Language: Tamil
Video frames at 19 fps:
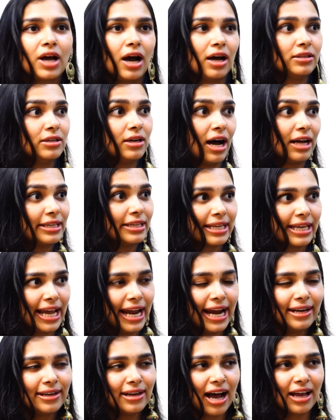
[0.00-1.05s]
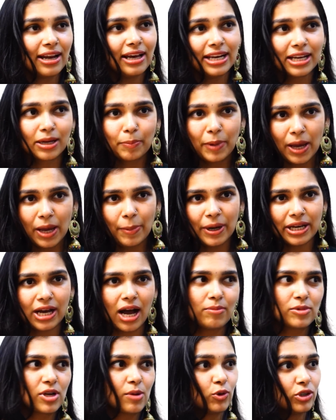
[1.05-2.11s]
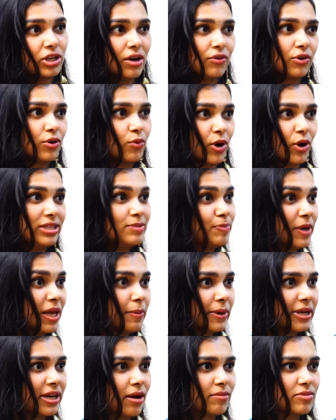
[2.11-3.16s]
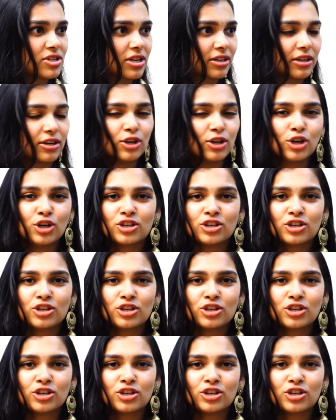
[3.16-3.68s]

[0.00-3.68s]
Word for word: அது அதை கேட் ஆனால் எனக்கு ப்ளே பண்ணி காமிக்கும் போது அவரோட வாய்ஸ் ப்ளே பண்ணி காமிச்சாங்க